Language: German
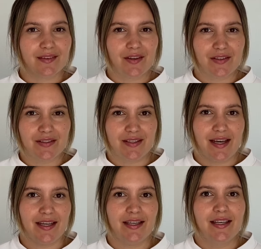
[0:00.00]
könnte
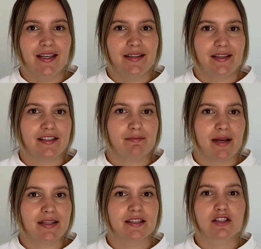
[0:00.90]
sein, dass
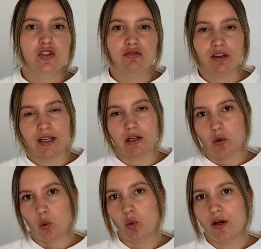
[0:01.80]
man zu wenig
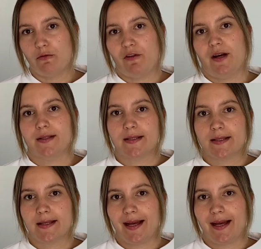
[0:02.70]
Ruhephasen